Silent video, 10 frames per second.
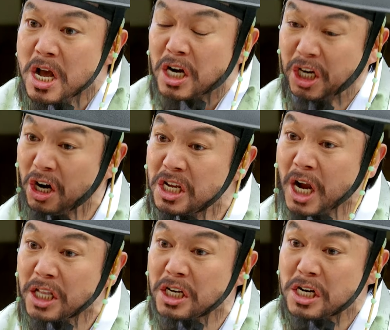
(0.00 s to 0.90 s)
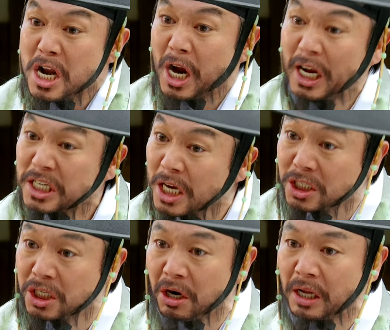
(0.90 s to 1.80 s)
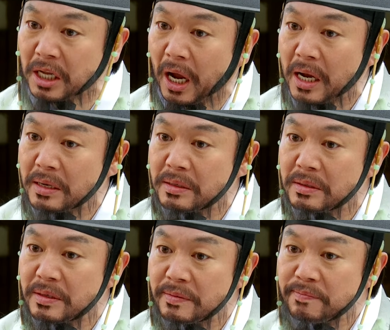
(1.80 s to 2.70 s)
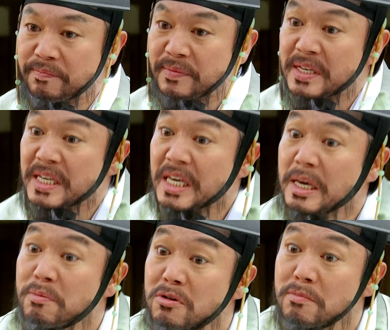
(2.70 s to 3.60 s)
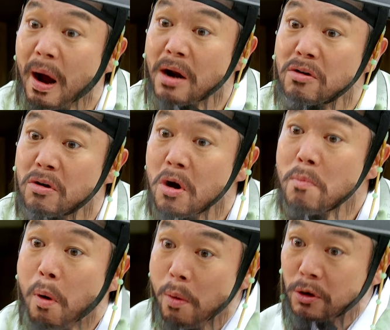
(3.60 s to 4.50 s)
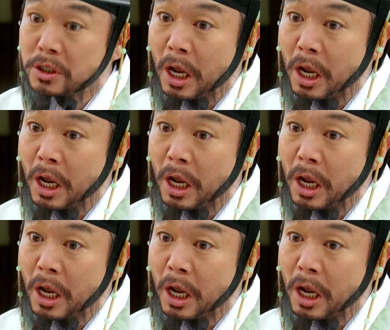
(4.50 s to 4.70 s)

그런 인간들을 가장 싫어한다 입으로 말고 몸으로